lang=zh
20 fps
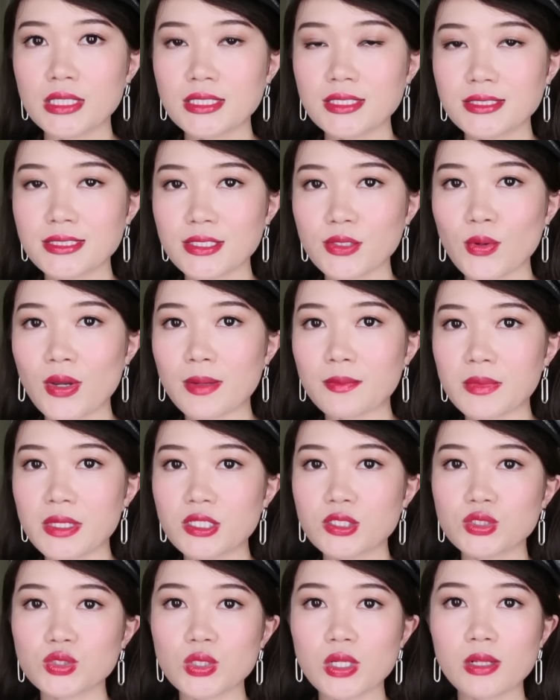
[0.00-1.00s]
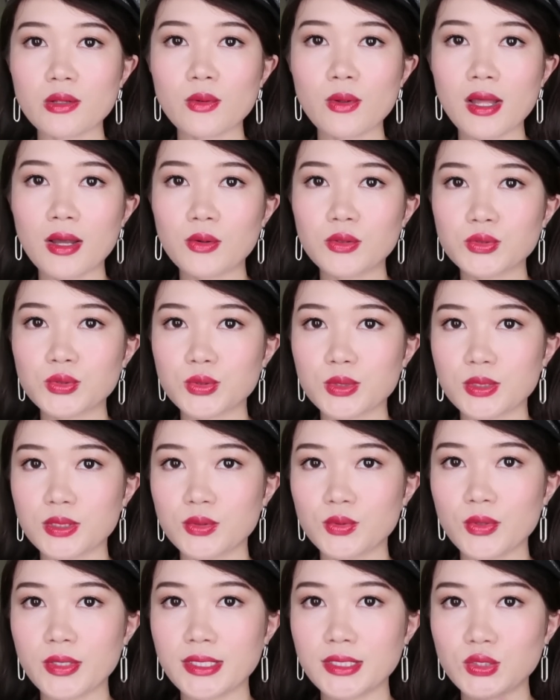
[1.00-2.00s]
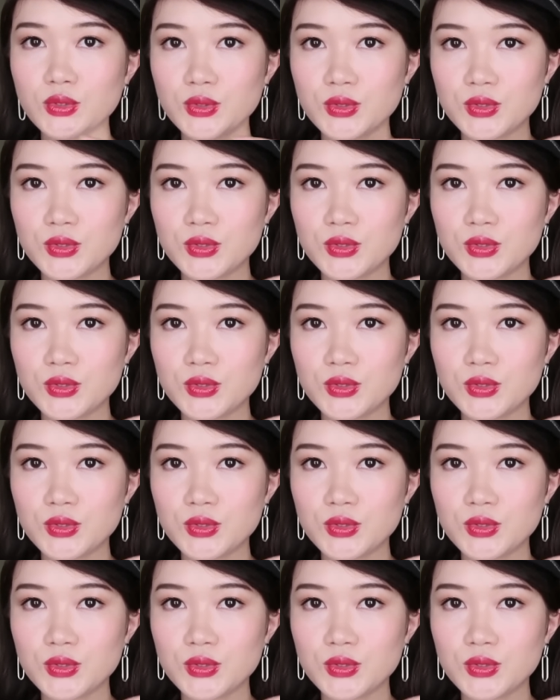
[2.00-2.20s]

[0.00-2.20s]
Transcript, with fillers: 但是这款面霜的话，我觉得对